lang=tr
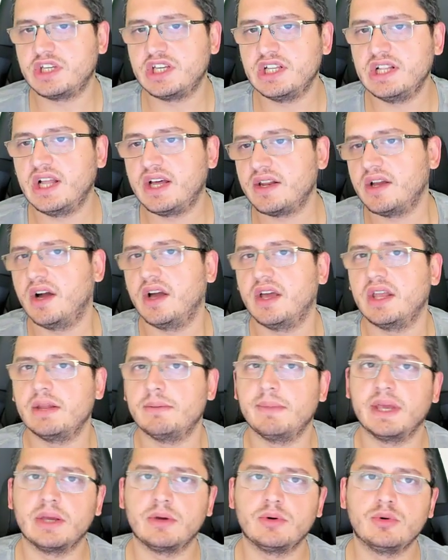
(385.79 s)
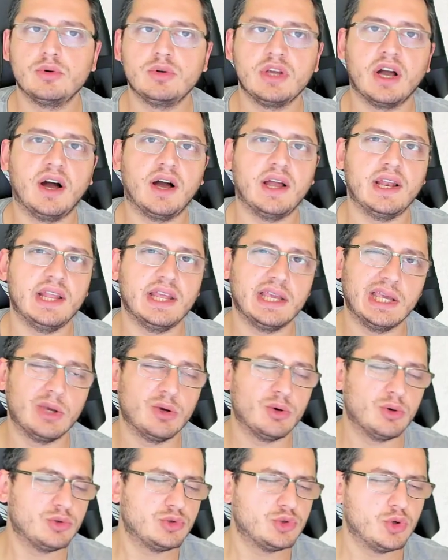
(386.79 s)
Kiler gayrimenkul,
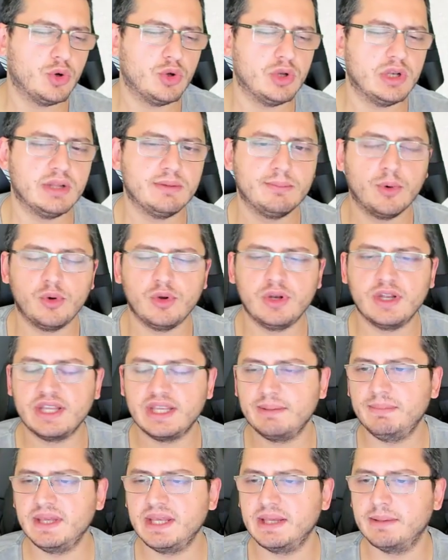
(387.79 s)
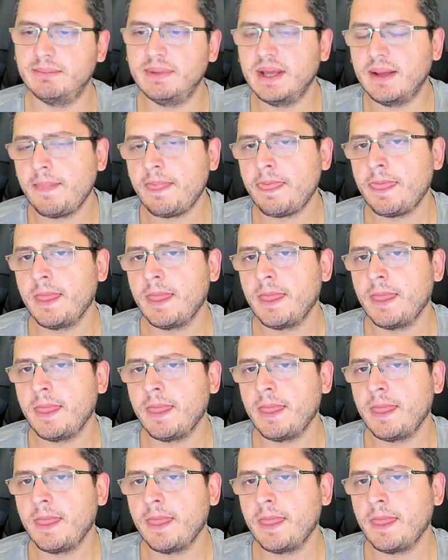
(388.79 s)
KLG şöyle böyle gibi gibi.